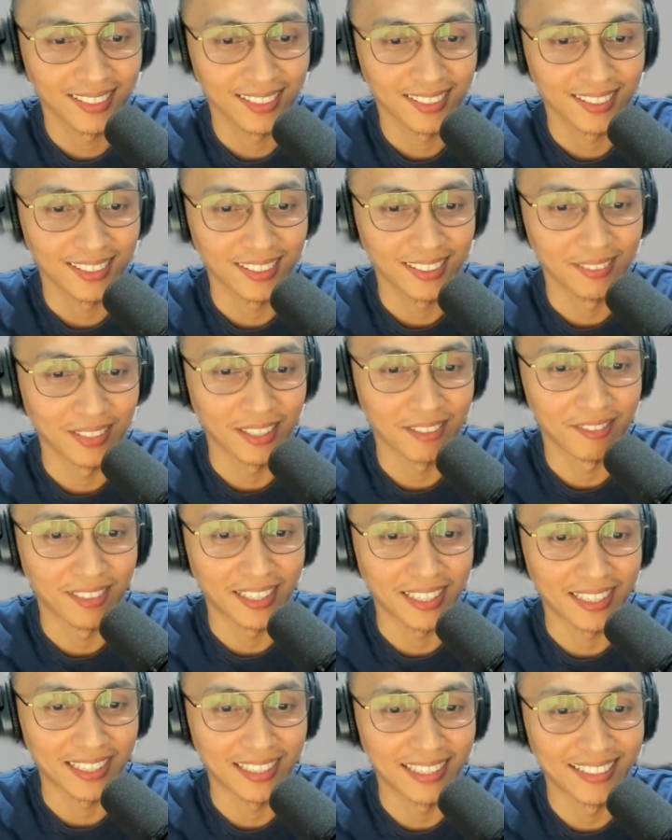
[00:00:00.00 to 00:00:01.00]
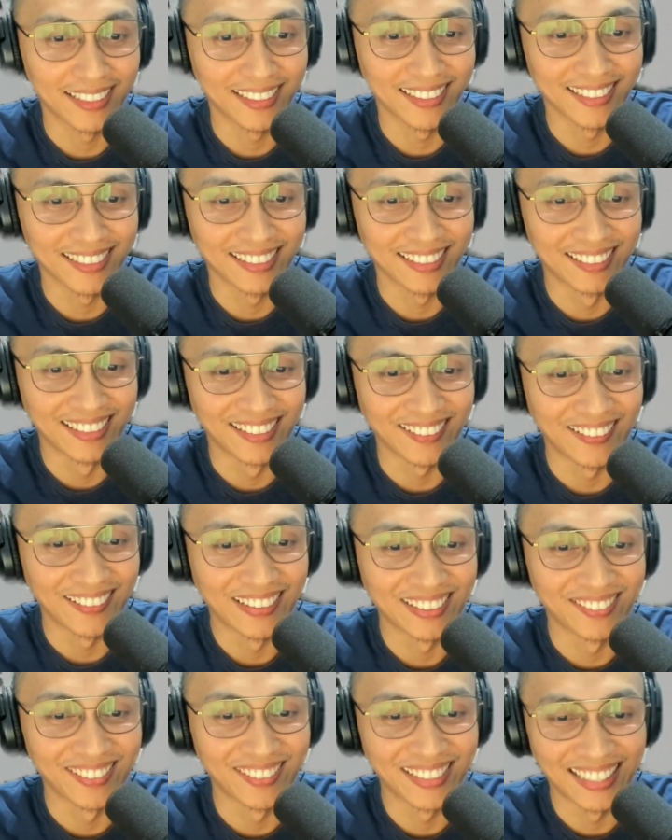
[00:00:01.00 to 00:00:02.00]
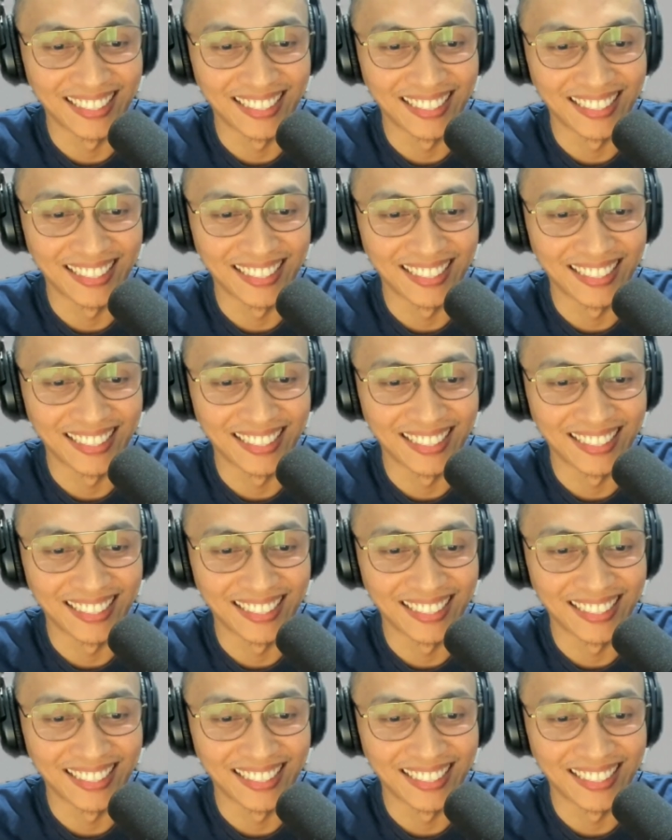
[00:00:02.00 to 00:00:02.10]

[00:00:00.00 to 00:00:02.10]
Yung mga viral ano yun, di ba? Yung kwento mo dati.